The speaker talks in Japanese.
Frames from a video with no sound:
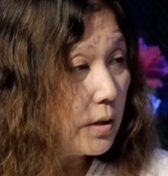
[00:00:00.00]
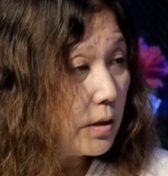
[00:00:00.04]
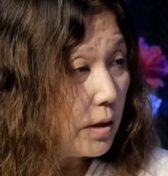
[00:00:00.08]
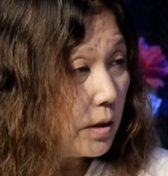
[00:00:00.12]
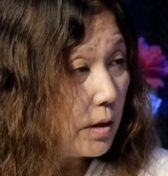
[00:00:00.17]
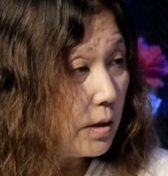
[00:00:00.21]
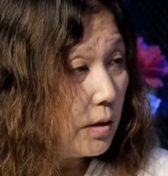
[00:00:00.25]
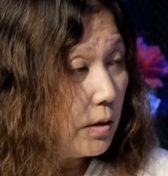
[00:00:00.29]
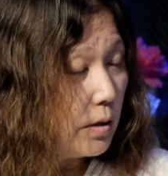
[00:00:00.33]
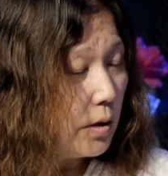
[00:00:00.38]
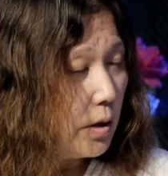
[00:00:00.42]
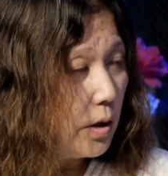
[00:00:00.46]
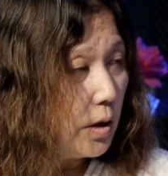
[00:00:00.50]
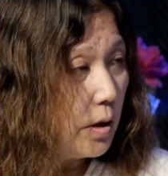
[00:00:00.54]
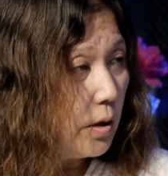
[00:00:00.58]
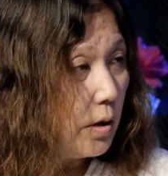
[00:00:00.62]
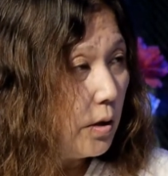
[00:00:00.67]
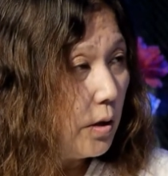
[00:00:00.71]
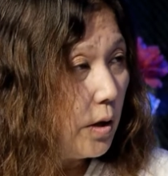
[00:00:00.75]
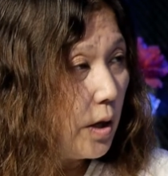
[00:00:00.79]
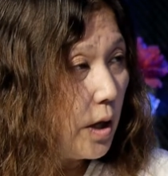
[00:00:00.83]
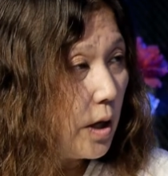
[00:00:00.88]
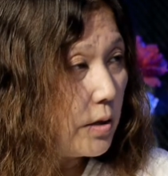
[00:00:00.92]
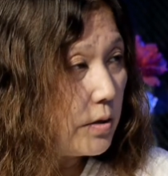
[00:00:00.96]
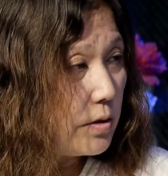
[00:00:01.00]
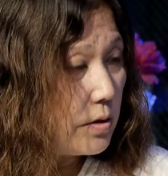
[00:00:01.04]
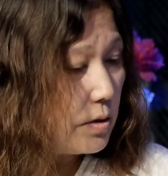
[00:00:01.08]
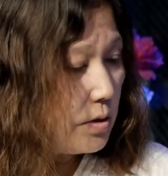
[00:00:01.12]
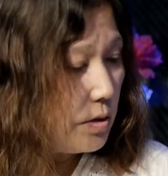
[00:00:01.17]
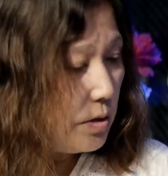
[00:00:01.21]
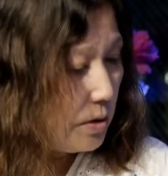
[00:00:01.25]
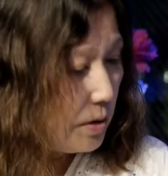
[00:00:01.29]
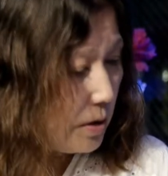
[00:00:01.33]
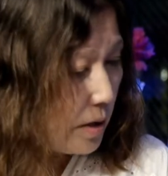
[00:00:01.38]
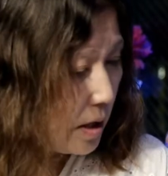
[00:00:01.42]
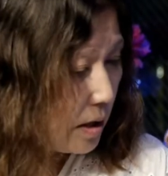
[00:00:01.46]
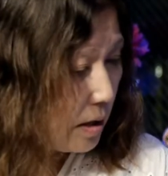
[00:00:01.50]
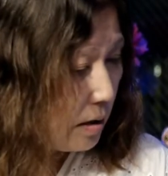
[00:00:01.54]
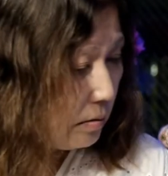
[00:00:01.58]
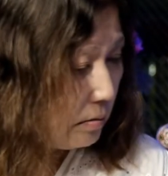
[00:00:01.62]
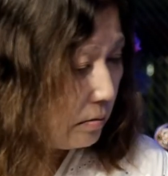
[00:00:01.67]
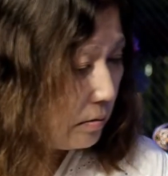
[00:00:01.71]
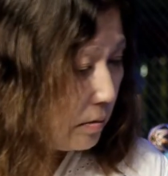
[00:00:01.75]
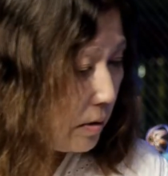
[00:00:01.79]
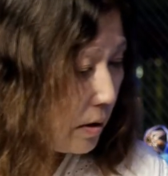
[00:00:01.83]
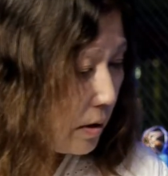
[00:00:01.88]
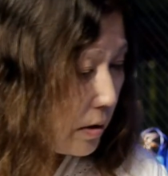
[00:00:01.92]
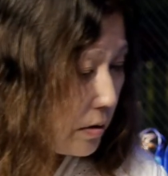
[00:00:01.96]
ちねんですかね。はちねんは
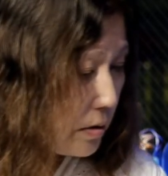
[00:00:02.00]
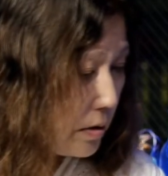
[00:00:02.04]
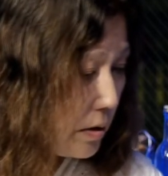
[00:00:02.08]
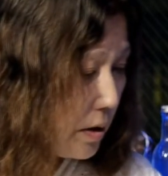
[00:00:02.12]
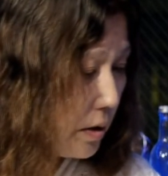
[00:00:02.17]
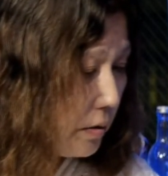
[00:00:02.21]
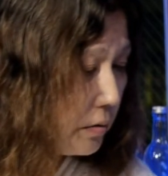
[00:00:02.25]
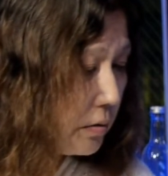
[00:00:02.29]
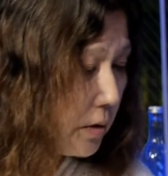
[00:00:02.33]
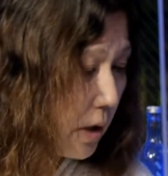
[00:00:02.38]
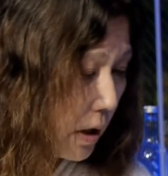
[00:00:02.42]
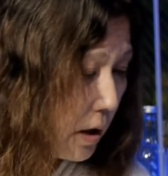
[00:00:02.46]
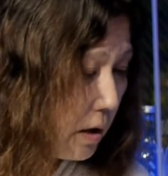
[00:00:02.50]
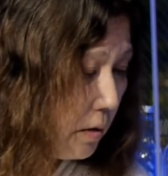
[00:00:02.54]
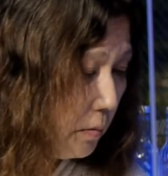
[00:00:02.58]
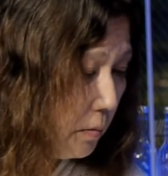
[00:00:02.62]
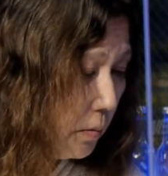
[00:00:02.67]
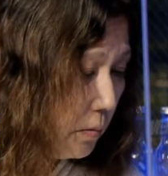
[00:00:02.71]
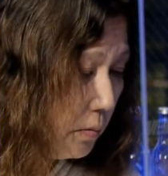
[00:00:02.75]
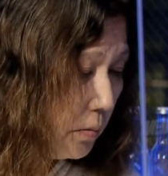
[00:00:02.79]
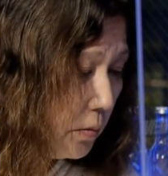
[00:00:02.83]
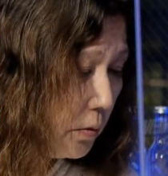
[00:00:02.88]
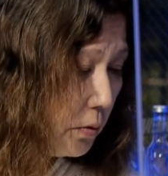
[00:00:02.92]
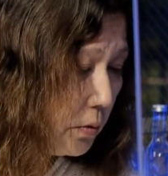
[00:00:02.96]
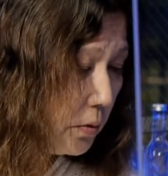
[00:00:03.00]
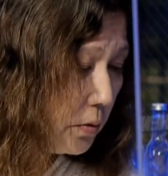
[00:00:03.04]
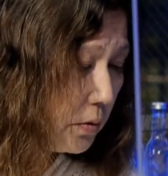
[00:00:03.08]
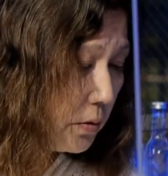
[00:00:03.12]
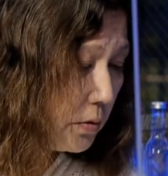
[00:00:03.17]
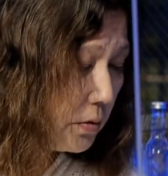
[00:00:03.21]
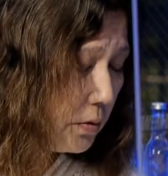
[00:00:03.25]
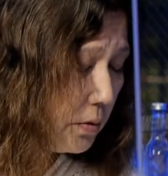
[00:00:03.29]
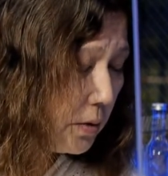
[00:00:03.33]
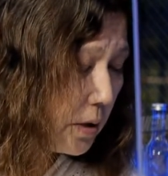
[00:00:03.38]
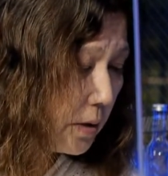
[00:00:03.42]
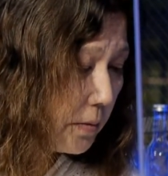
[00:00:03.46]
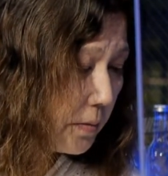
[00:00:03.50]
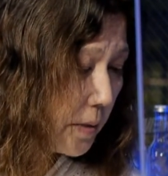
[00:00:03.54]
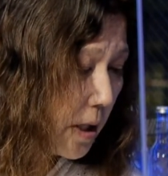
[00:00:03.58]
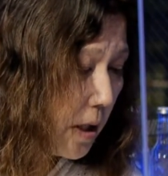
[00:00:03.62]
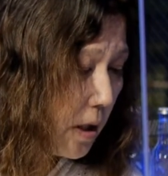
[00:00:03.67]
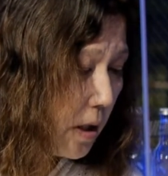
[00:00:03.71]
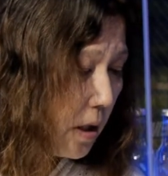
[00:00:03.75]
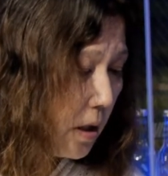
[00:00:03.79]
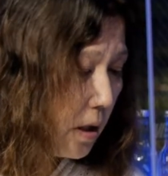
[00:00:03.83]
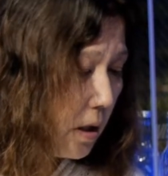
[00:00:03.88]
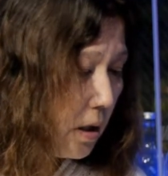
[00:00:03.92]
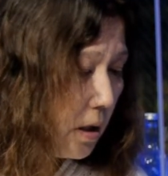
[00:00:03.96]
ちねんぐらい。もうまあにせんじゅ
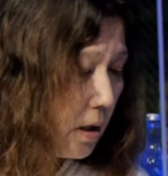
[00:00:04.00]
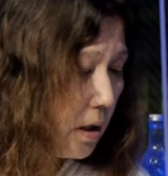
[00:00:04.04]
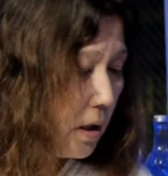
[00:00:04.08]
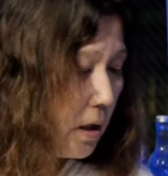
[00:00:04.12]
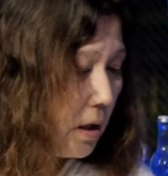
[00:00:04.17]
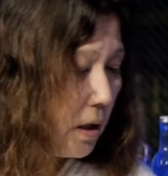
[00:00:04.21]
うよねんが